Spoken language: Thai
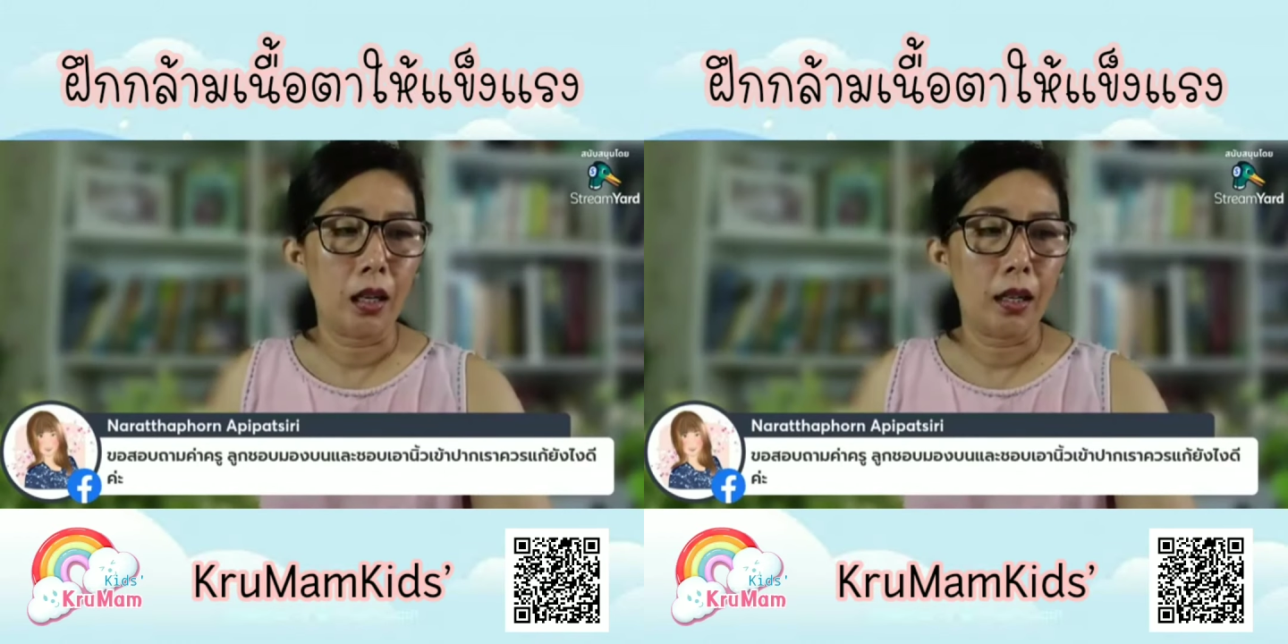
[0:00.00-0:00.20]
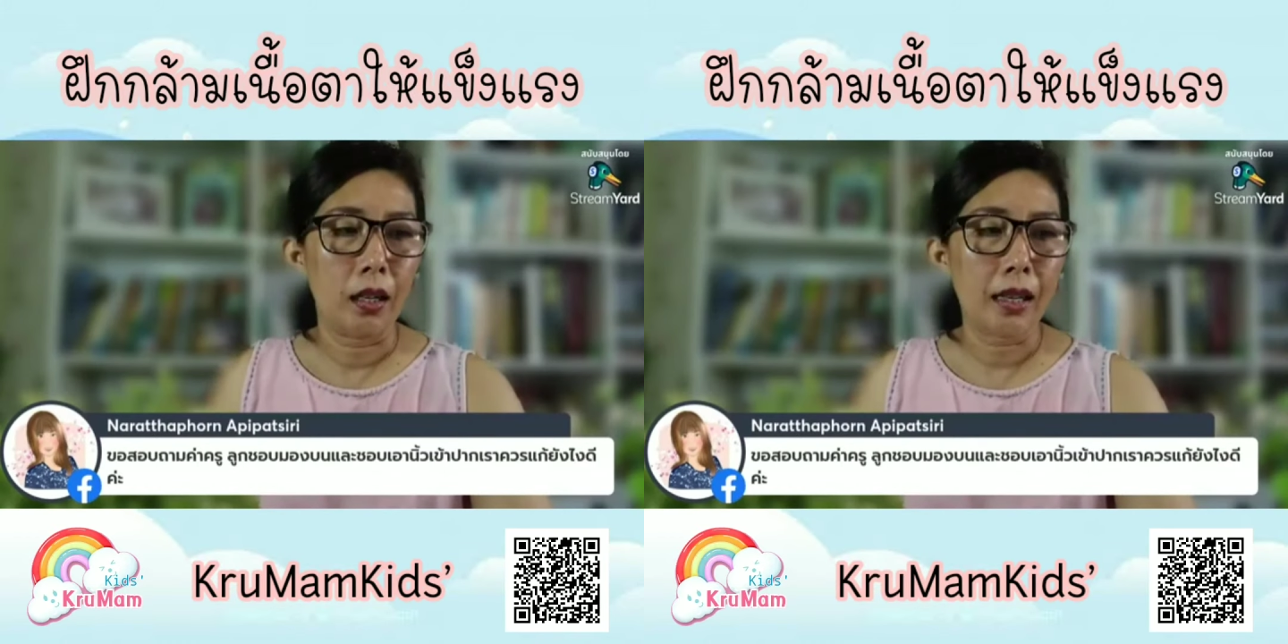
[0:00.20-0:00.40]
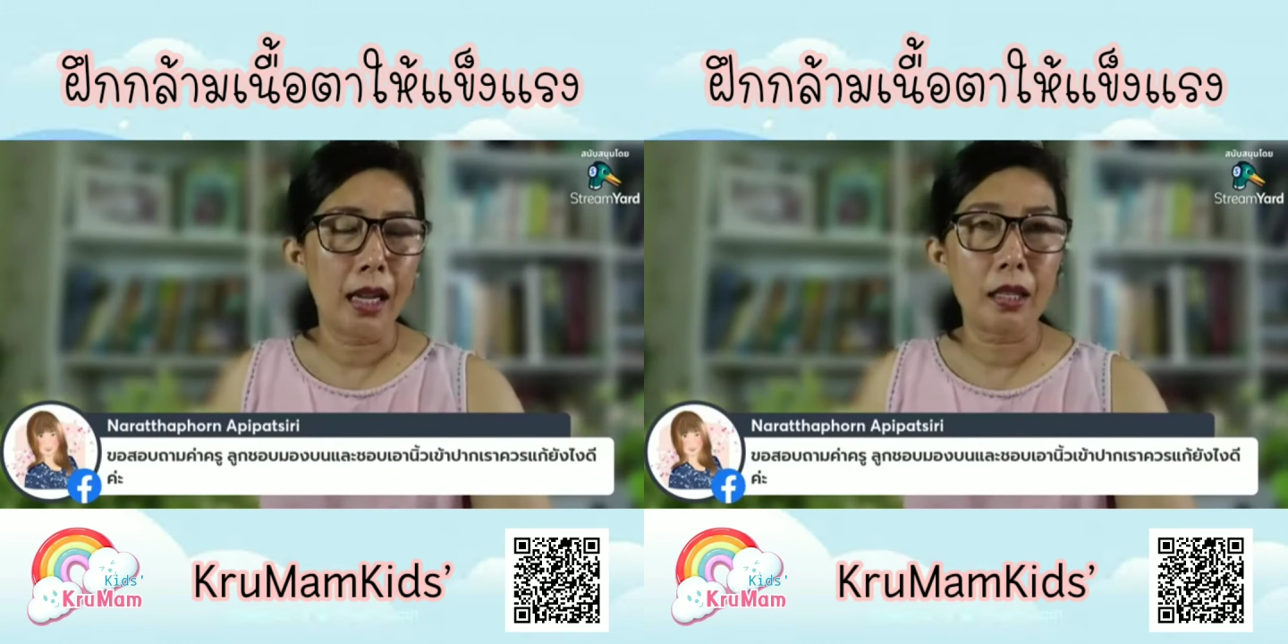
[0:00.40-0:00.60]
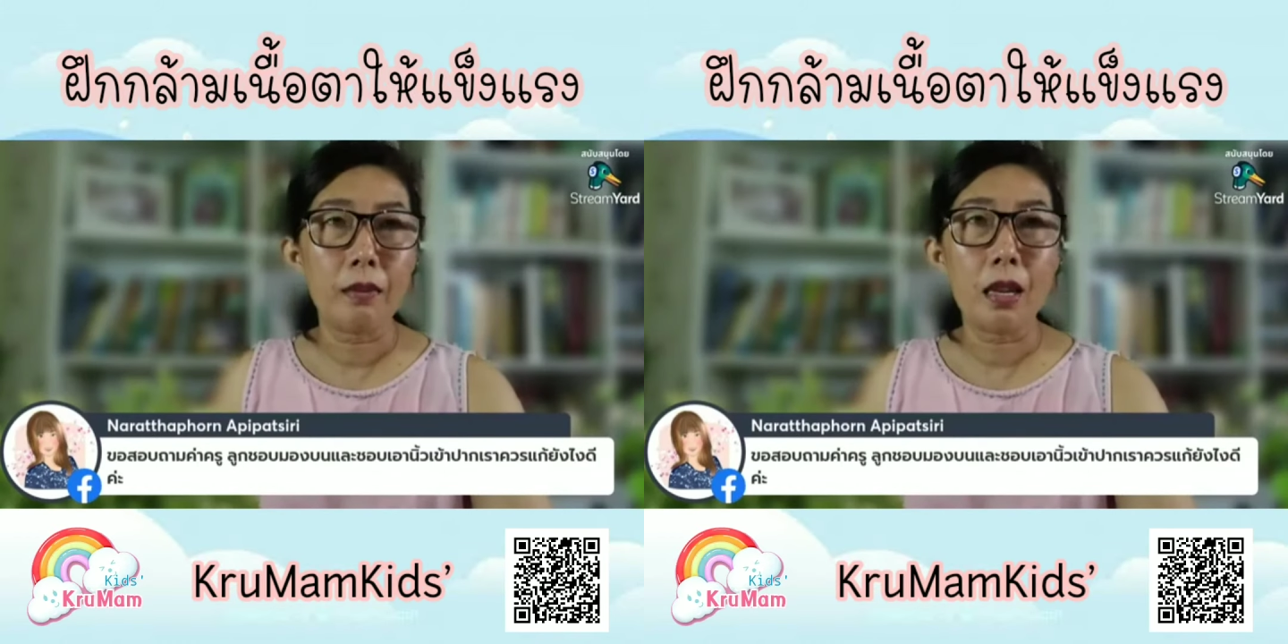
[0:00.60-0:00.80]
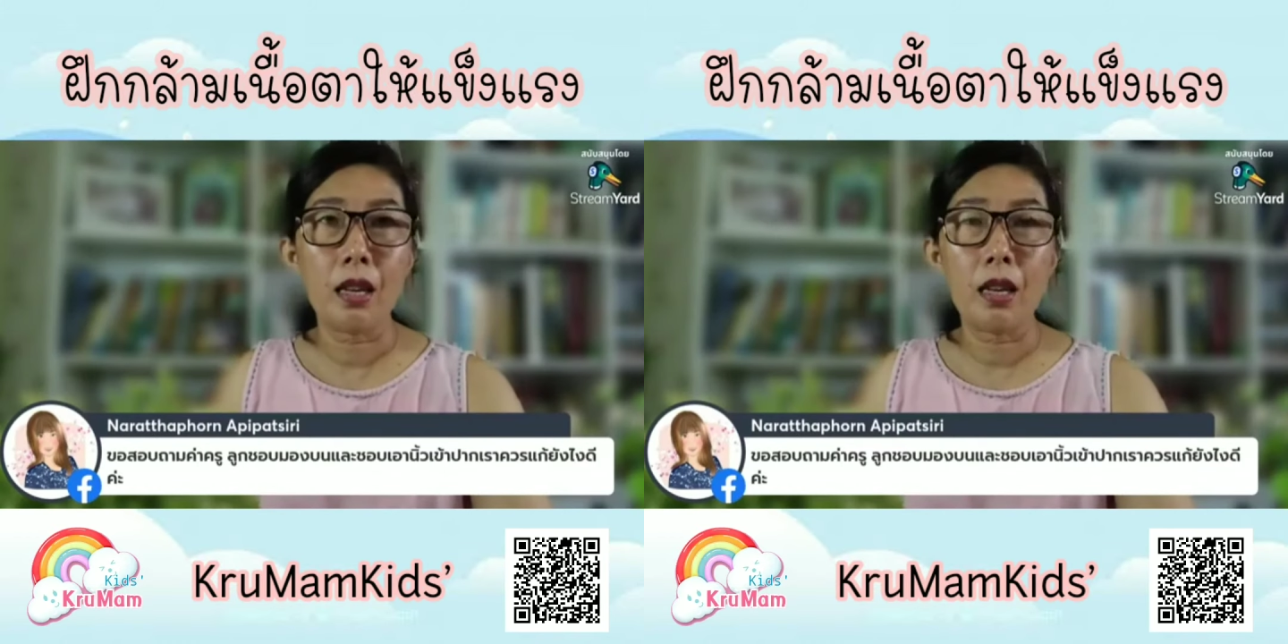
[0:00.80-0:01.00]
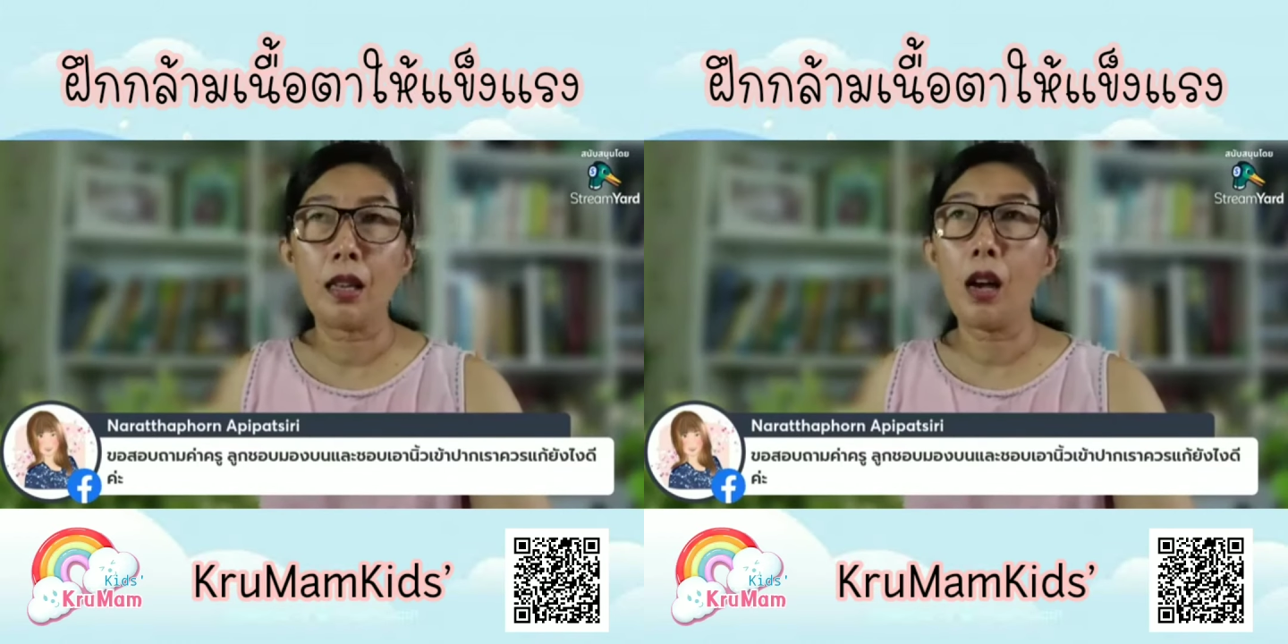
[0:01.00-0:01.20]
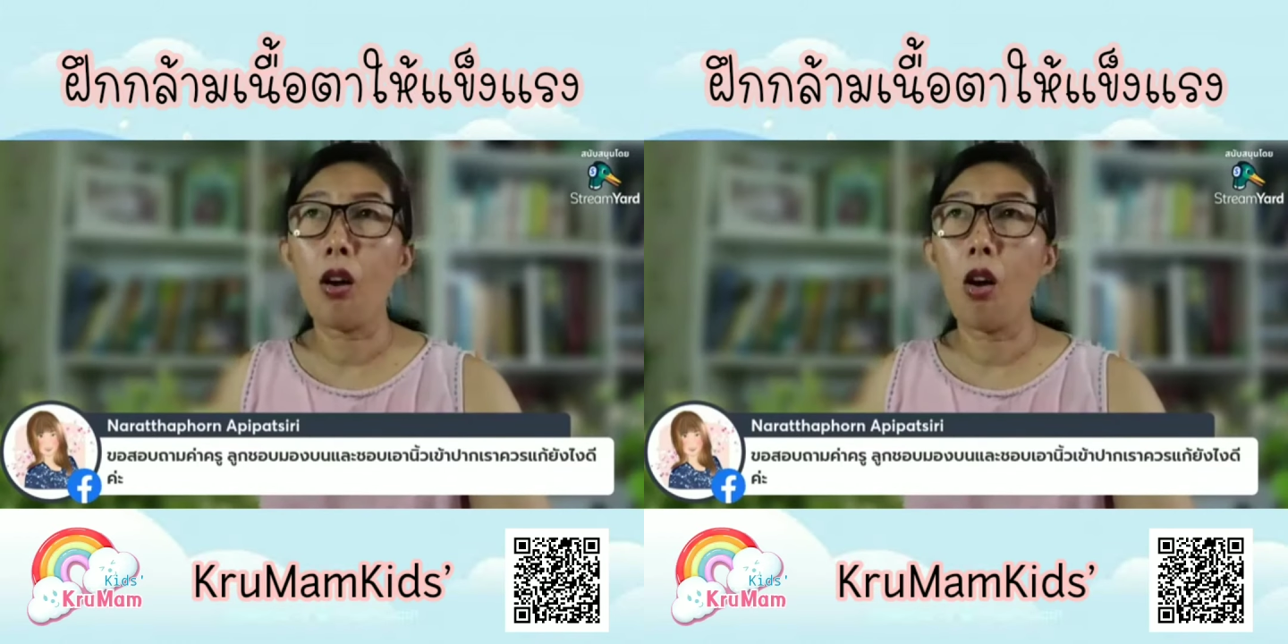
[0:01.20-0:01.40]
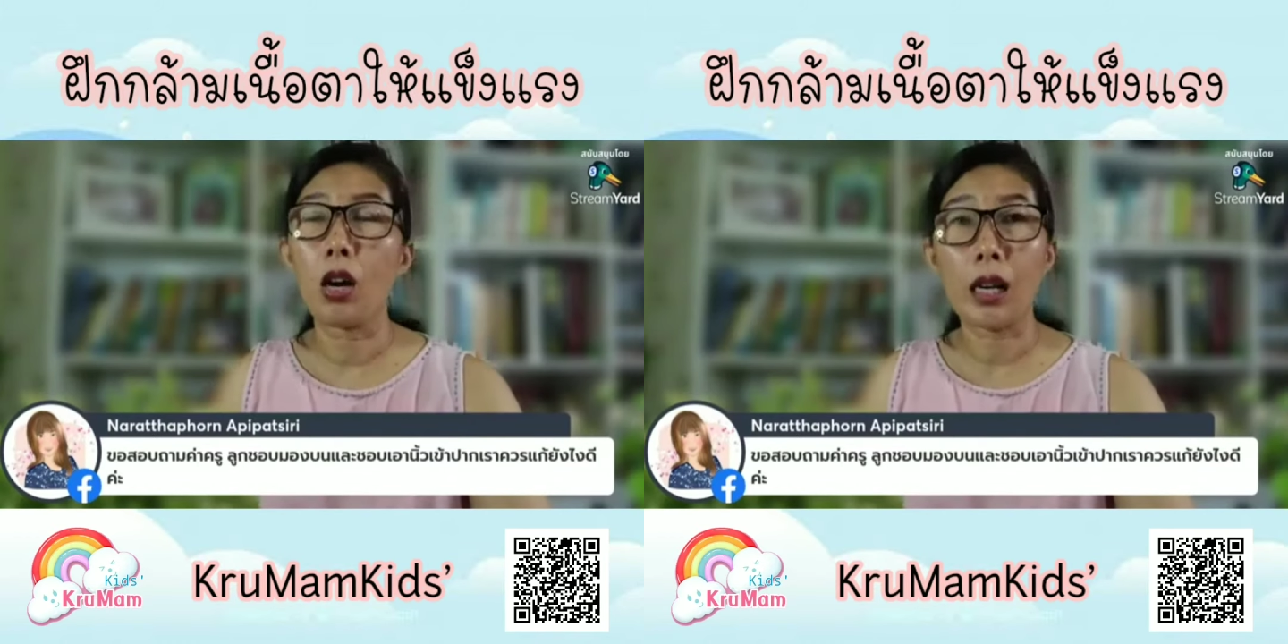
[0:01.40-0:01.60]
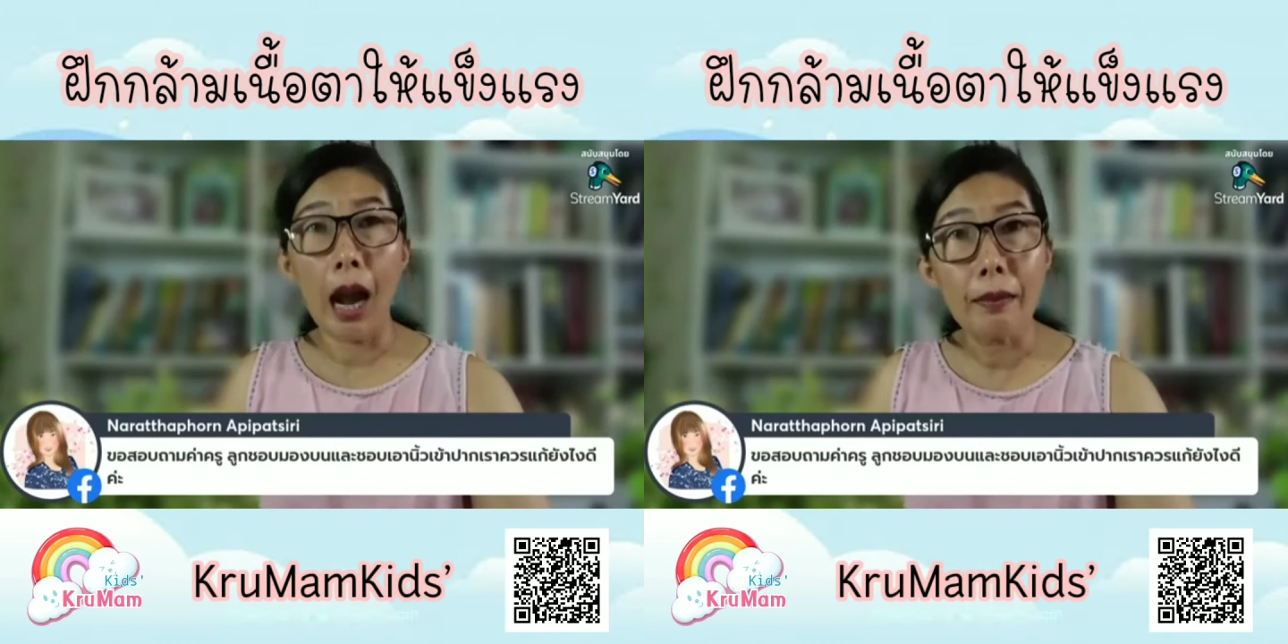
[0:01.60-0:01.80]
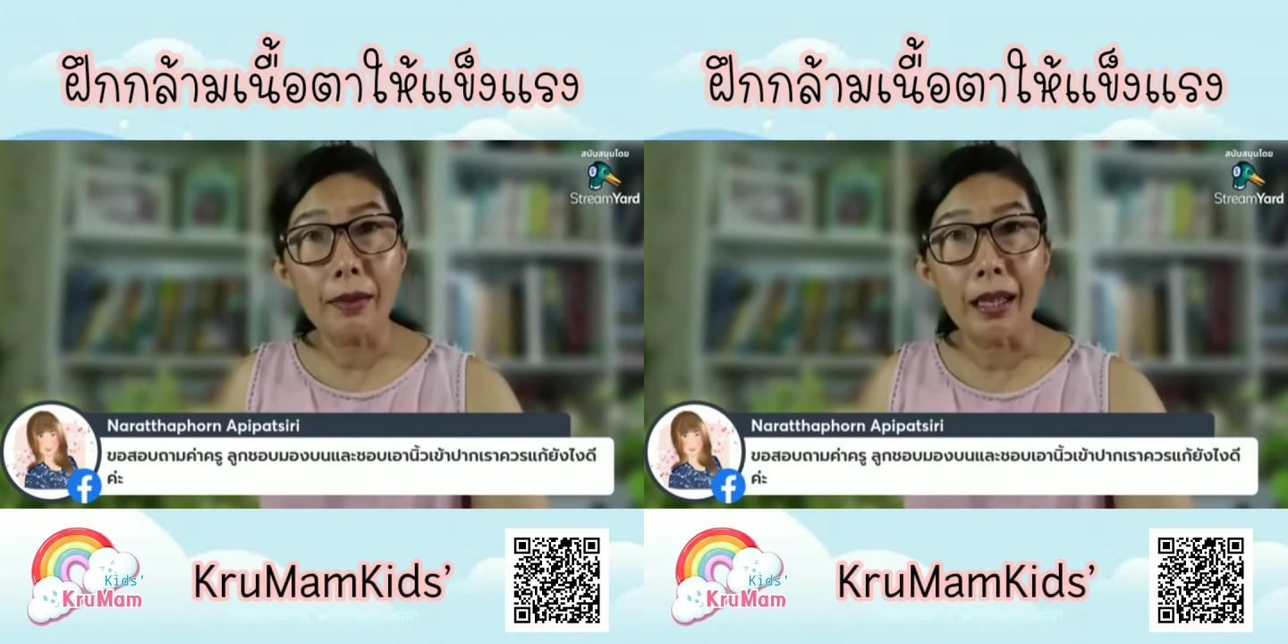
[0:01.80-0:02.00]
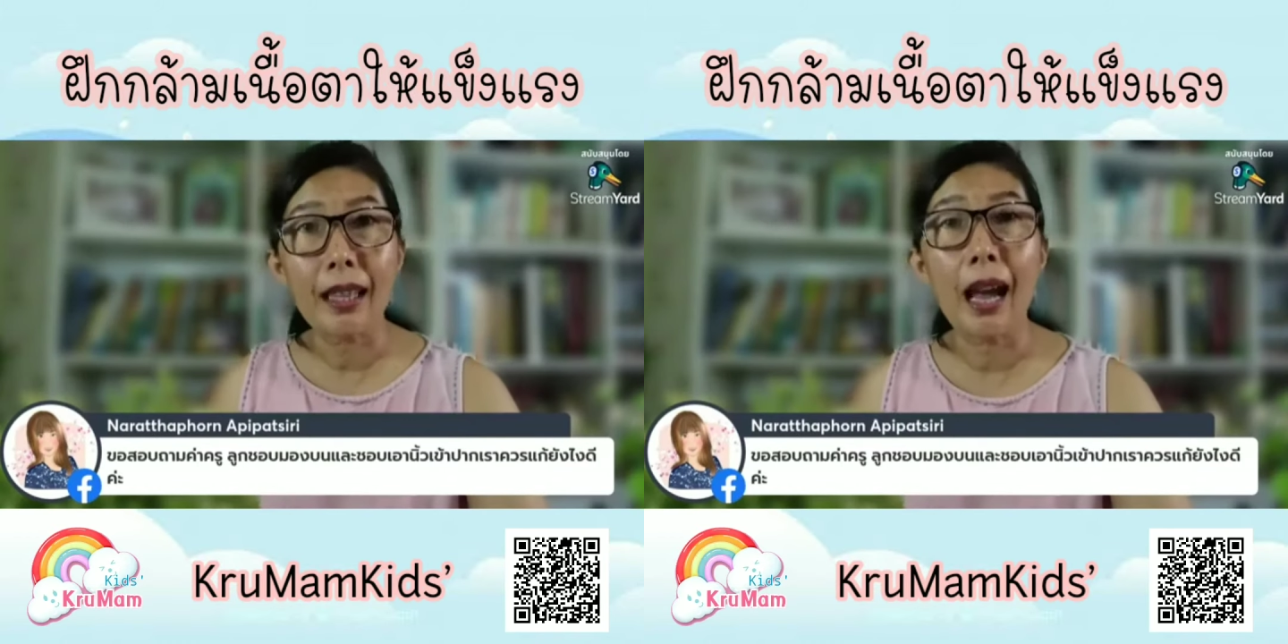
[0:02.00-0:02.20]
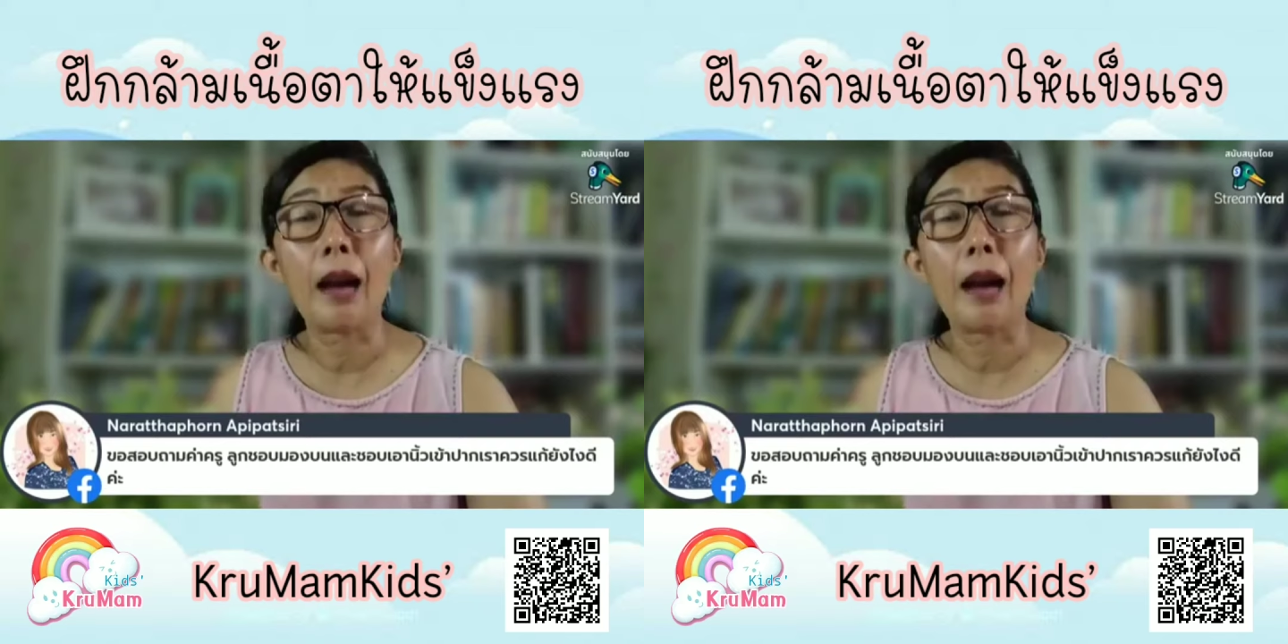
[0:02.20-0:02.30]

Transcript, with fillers: น่าจะมีเรื่องของกล้ามเนื้อตา